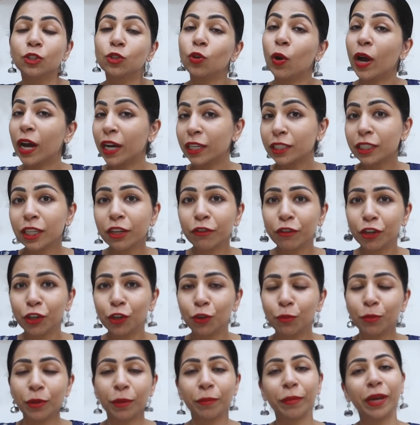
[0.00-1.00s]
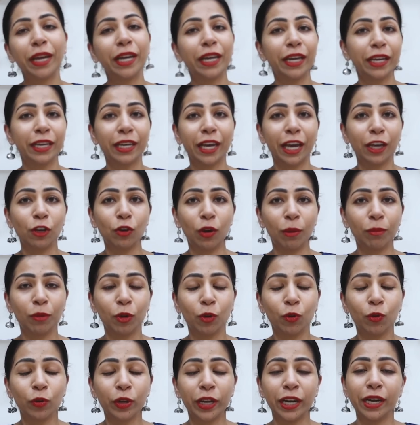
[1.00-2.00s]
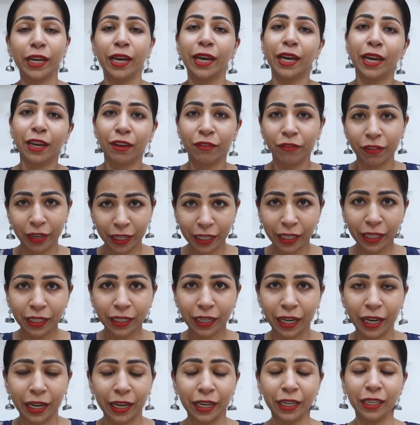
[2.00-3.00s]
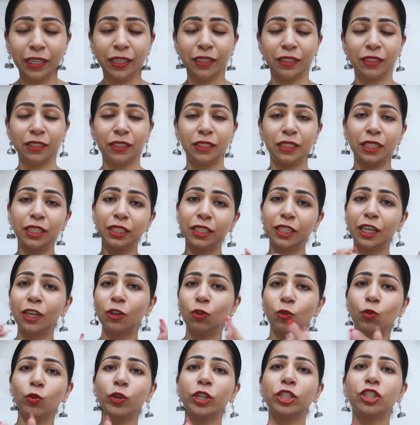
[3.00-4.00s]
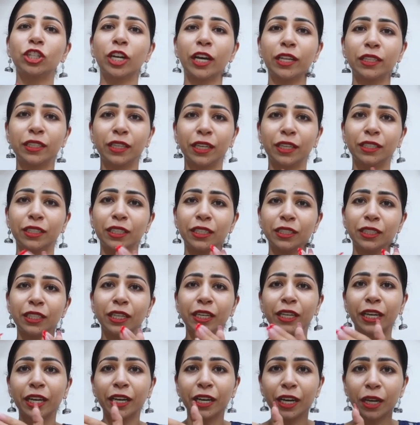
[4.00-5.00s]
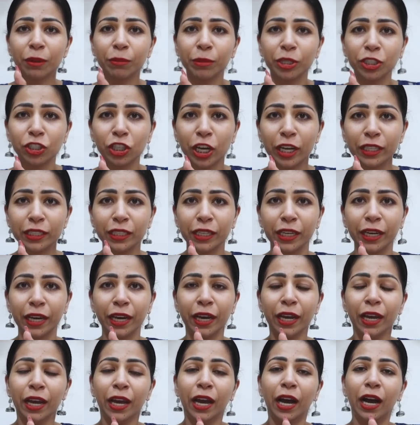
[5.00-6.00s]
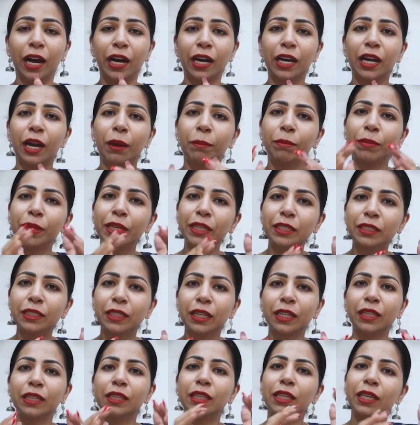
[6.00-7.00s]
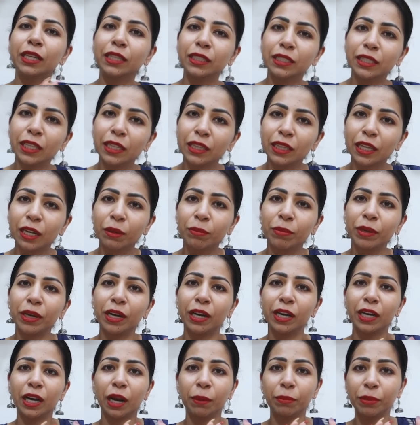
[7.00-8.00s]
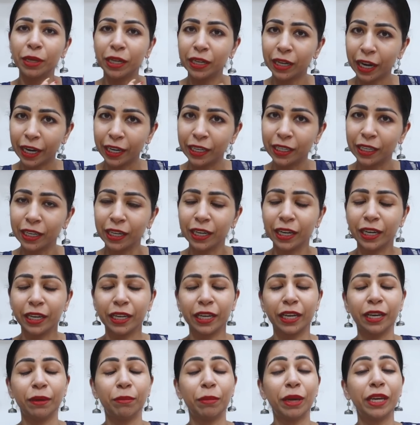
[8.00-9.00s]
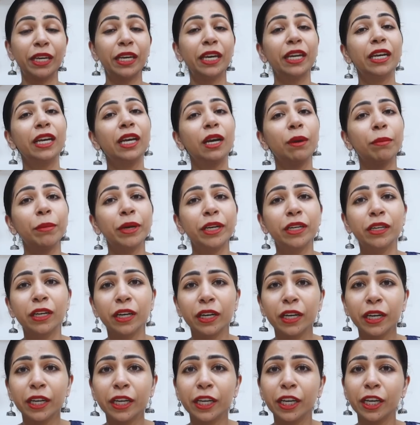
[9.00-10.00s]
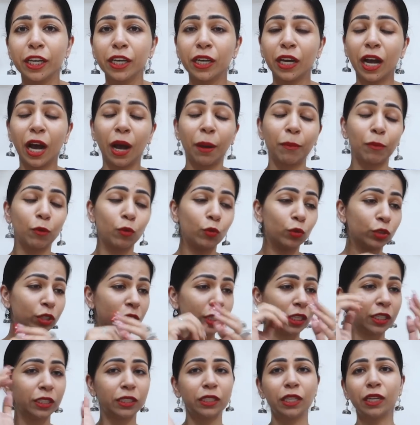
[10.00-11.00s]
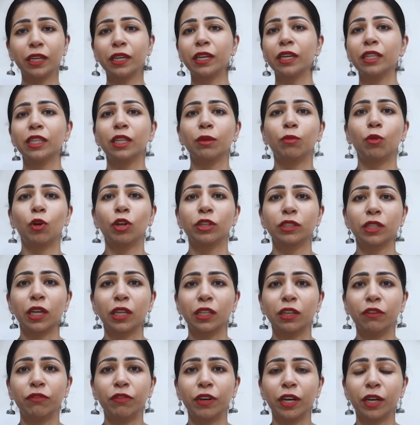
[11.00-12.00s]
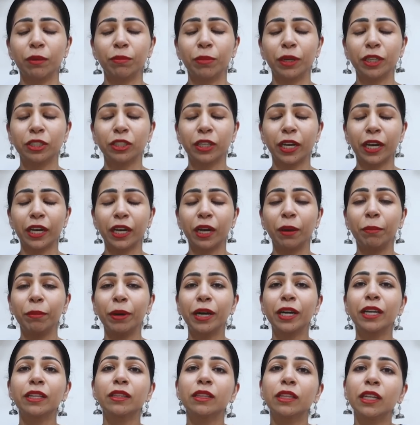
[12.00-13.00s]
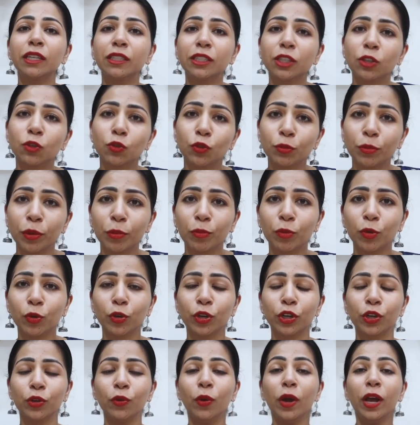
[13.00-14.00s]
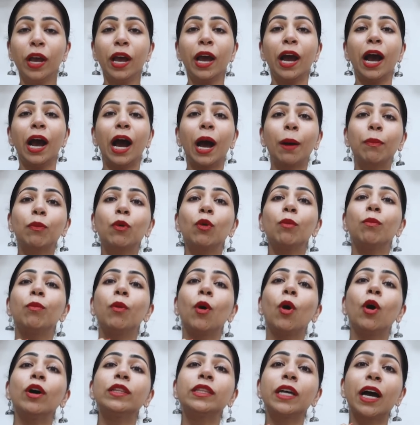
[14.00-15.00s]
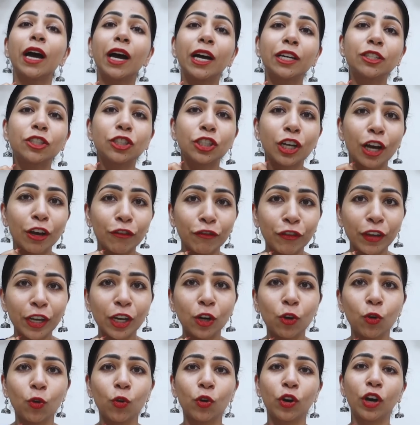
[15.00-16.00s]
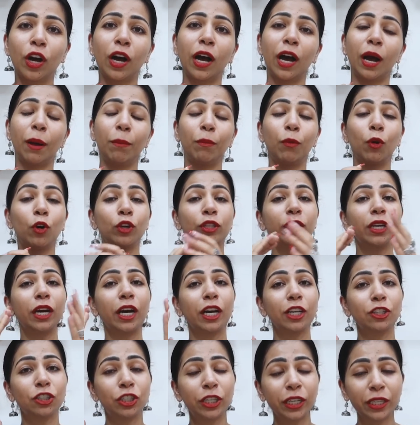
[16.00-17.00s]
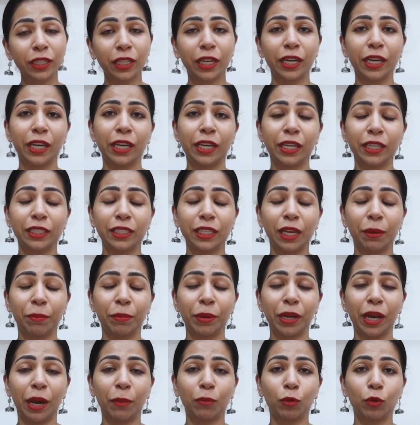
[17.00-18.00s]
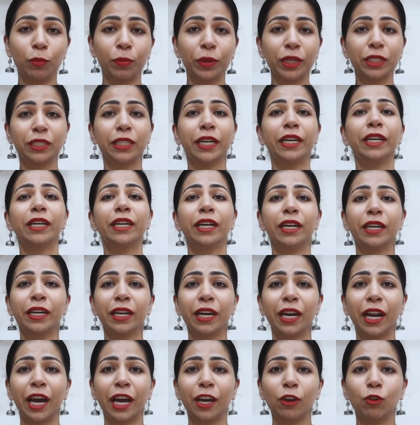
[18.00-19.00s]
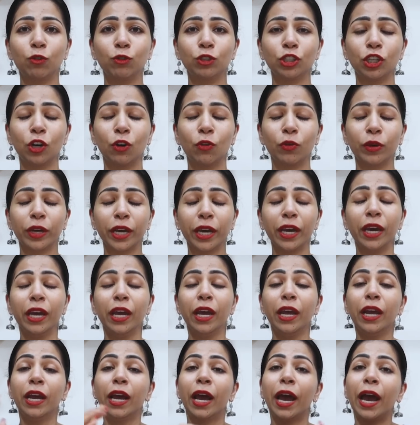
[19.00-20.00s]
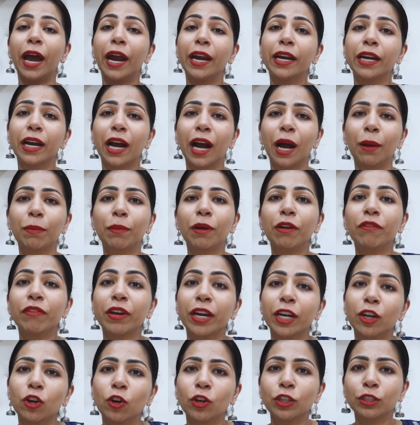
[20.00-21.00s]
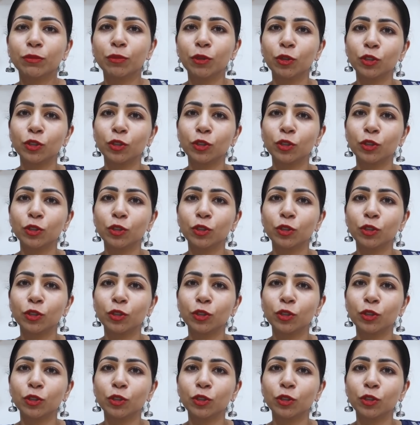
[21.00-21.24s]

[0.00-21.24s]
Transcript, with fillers: सो so, आज की वीडियो में मैं लेके आई हूँ आप लोगों के लिए एक वेडिंग डाइट जिन जिन लोगों की शादी है जिन जिन के घर में शादी है अगर आप 20 दिन 30 दिन तक भी अगर आप ये डाइट करेंगे मैं ये नहीं कमिट कर रही कि आपको 30 दिन के अंदर बहुत ज़्यादा फ़र्क पड़ जाएगा बट इतना ज़रूर मैं बोल रही हूँ आपको बहुत अच्छा फील होगा आप बहुत अच्छे तरीके से अपने आप को प्रेजेंट करने लायक हो जाओगे एंड आपका वेट लॉस